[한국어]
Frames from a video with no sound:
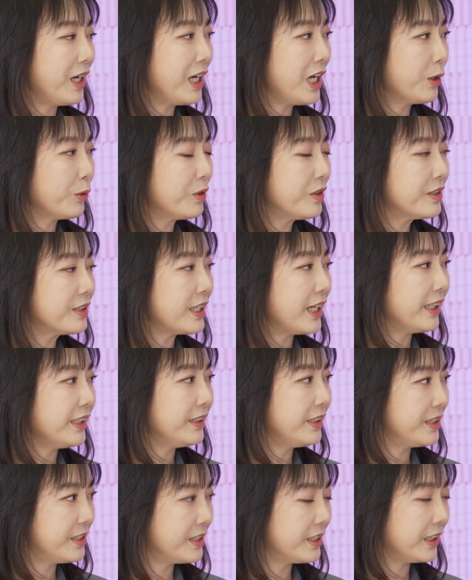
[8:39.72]
학원
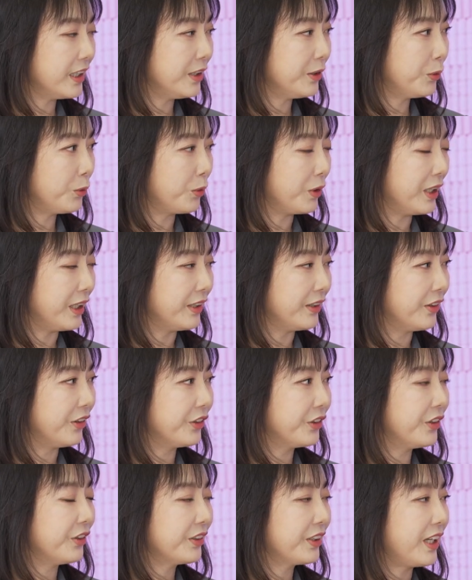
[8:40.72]
사이의 시간 동안
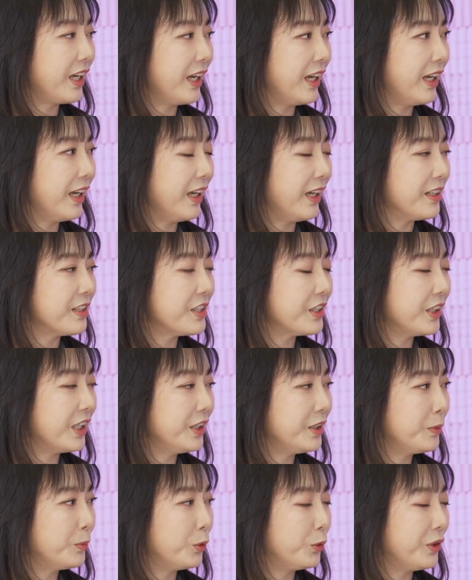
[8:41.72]
어떻게
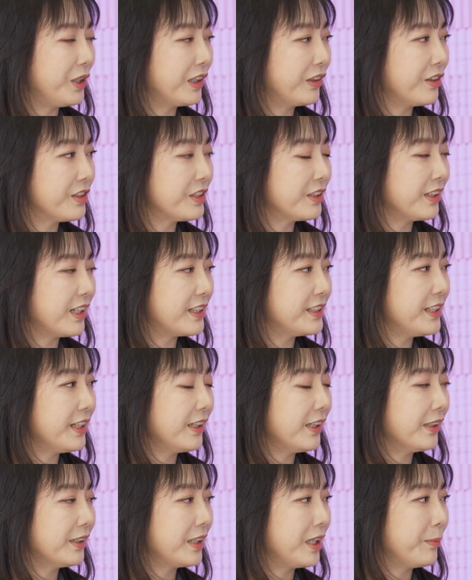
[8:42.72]
시간을 보낼 것인가를
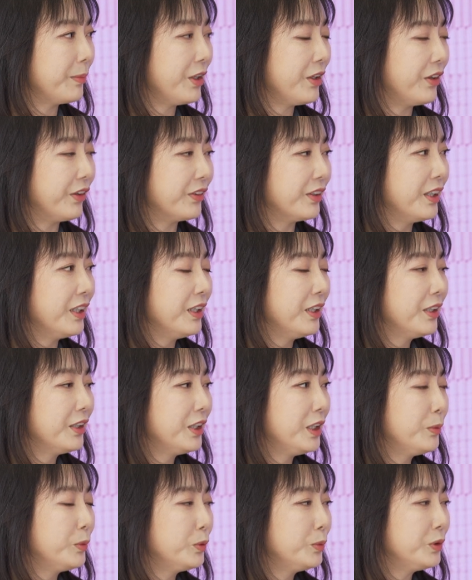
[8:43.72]
생각하면
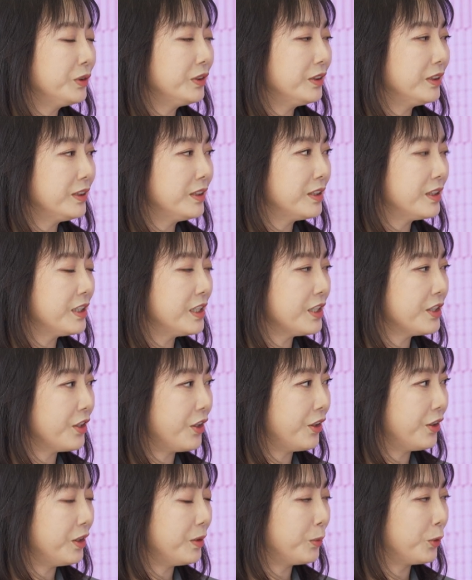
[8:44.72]
이 부분은
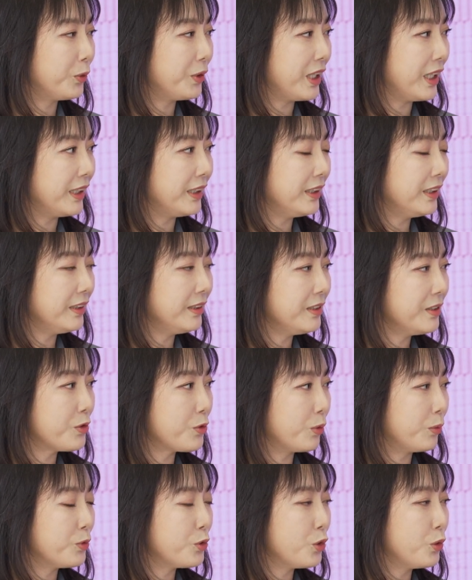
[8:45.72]
시설보다는
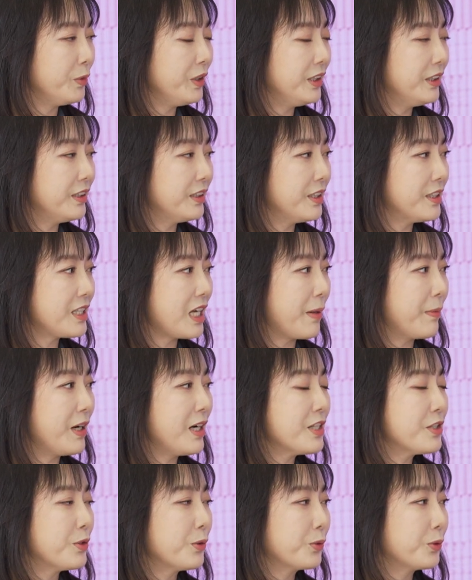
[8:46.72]
좀 주민들이
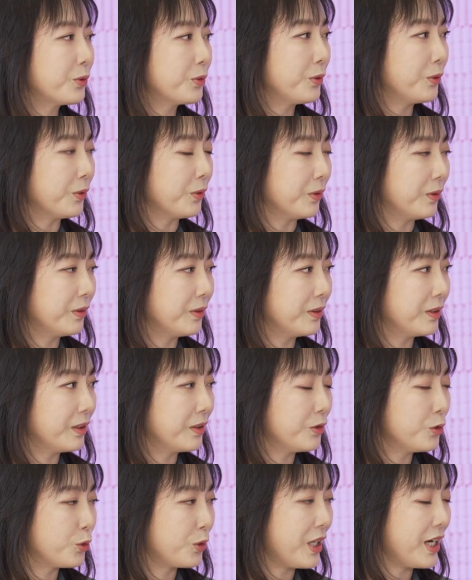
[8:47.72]
자발적으로
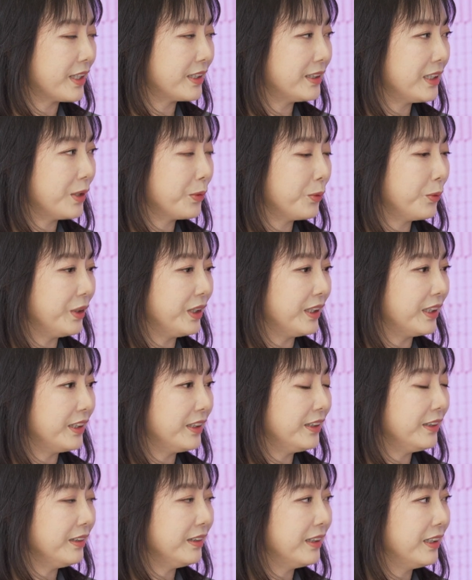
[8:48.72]
육아를 하고
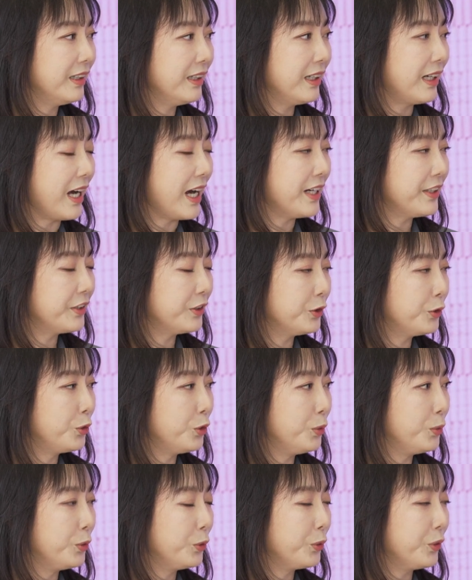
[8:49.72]
있는 아이들을
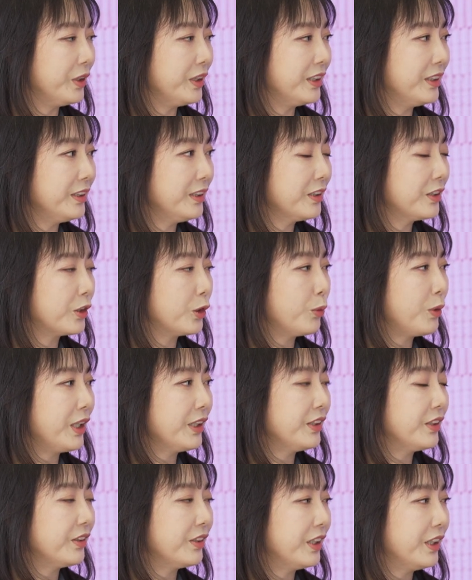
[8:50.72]
돌보고 있는 그런
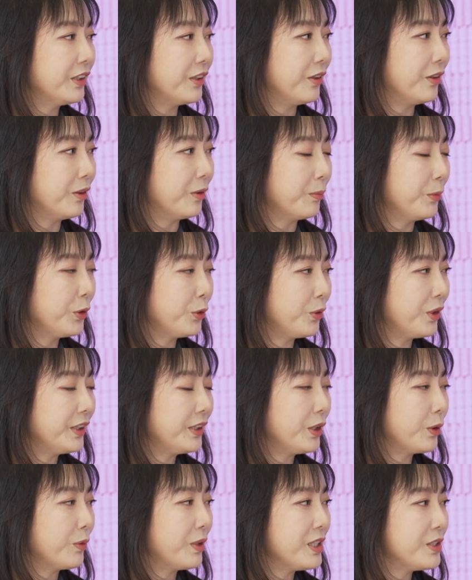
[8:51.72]
환경이 더
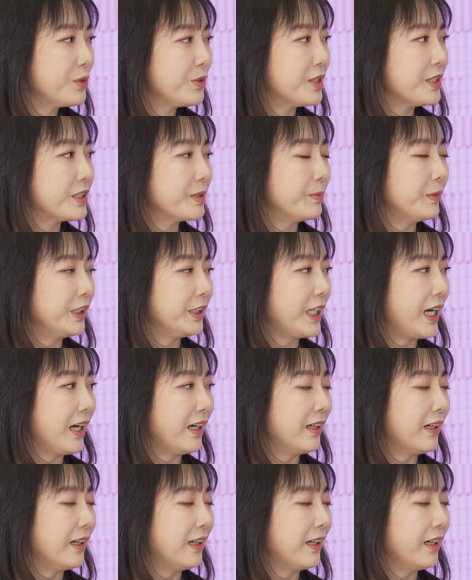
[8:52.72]
필요하다고 할 수 있습니다.